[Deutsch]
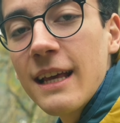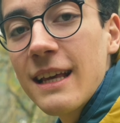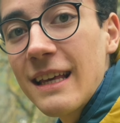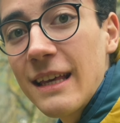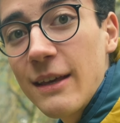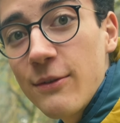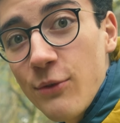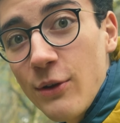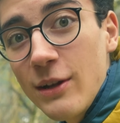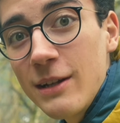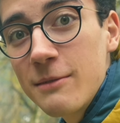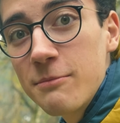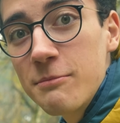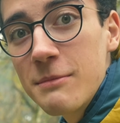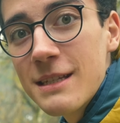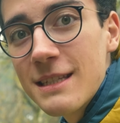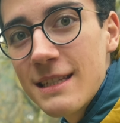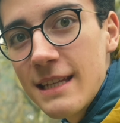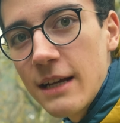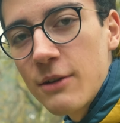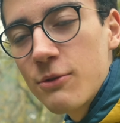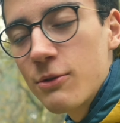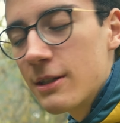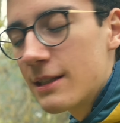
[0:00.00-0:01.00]
Gefällt mir
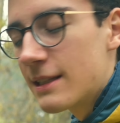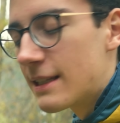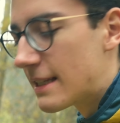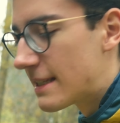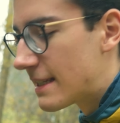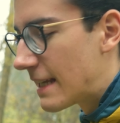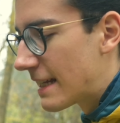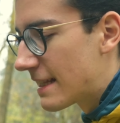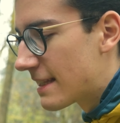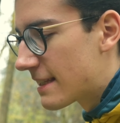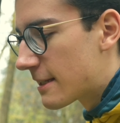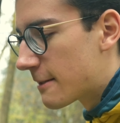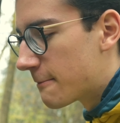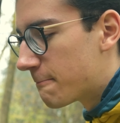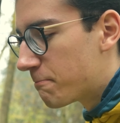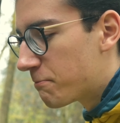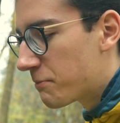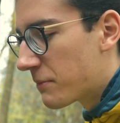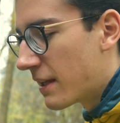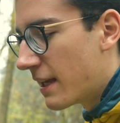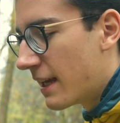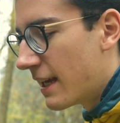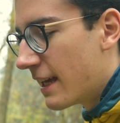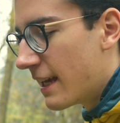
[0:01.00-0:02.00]
sehr gut, der Satz. Sehr
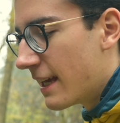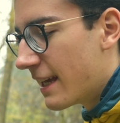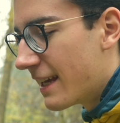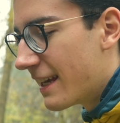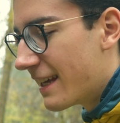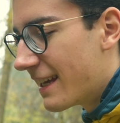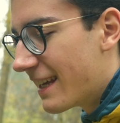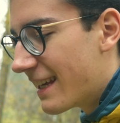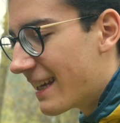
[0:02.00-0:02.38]
vernünftig.